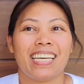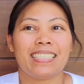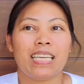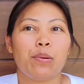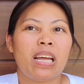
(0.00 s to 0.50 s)

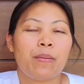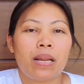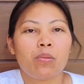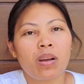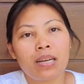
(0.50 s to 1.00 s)
Kasi wala naman
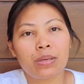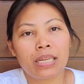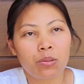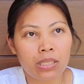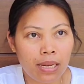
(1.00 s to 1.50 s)
akong gagawin na
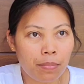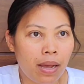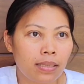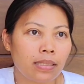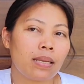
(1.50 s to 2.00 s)
dun sa
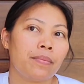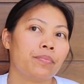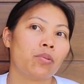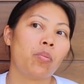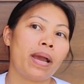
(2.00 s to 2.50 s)
labas.
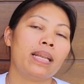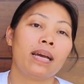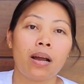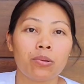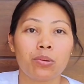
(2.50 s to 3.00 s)
Kumain
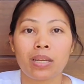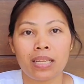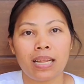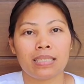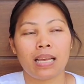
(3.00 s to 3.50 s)
lang ako dun
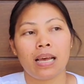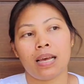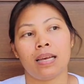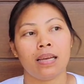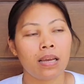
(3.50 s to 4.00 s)
kanina sa
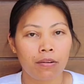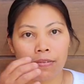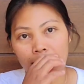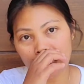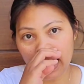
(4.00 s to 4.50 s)

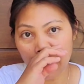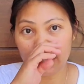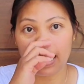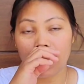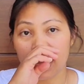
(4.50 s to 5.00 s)
flat nila
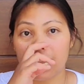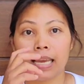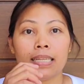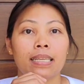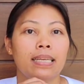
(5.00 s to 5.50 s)
ate
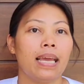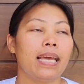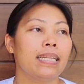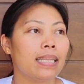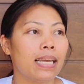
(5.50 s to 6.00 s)
Helen.
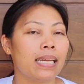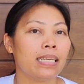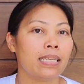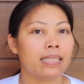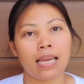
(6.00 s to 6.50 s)
And then
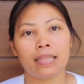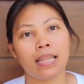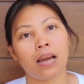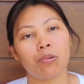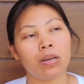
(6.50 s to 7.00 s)
nag-decide
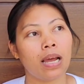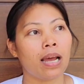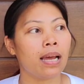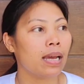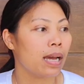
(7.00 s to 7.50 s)
na ako
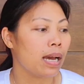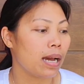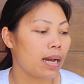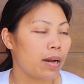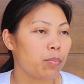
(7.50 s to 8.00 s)
na
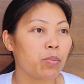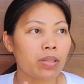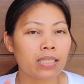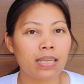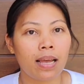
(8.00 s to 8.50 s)
uh,
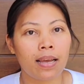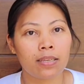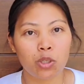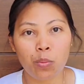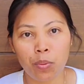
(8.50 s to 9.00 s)
pumunta sa
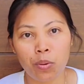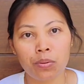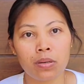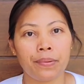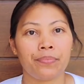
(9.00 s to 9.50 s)

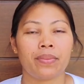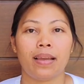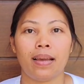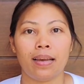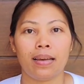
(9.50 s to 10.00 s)
Jumbo
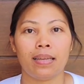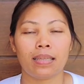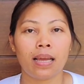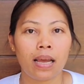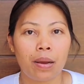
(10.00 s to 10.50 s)
at
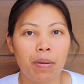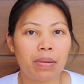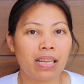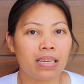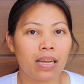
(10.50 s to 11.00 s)

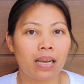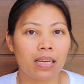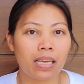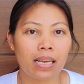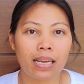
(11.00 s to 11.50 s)
mamili ng
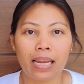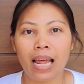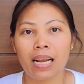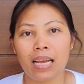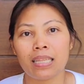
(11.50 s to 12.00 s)
aking
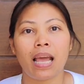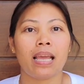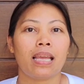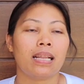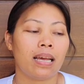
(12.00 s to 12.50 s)
kailangan
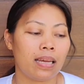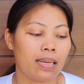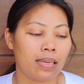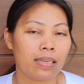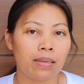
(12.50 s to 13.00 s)
dahil
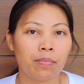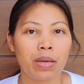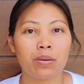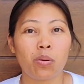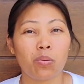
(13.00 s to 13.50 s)
uh,
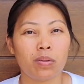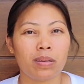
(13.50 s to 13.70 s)
meron akong